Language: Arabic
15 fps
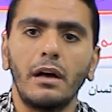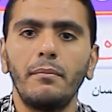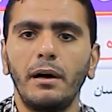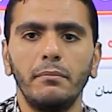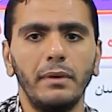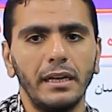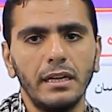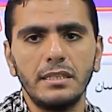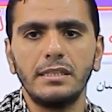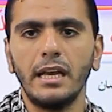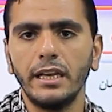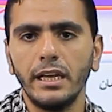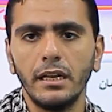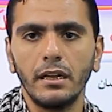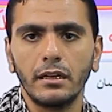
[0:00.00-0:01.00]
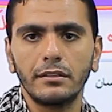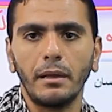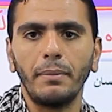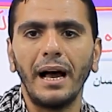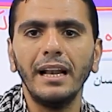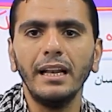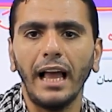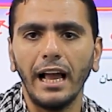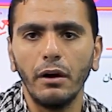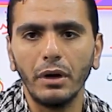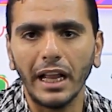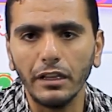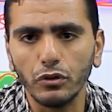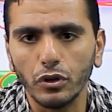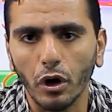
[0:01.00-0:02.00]
طبعا ما انا لسه قايل طب هل
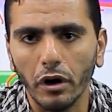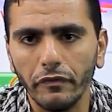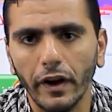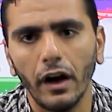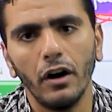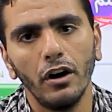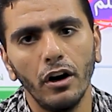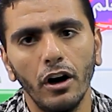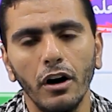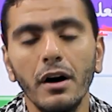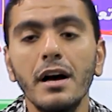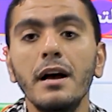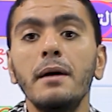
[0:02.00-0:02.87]
الحيوان عنده دوافع اه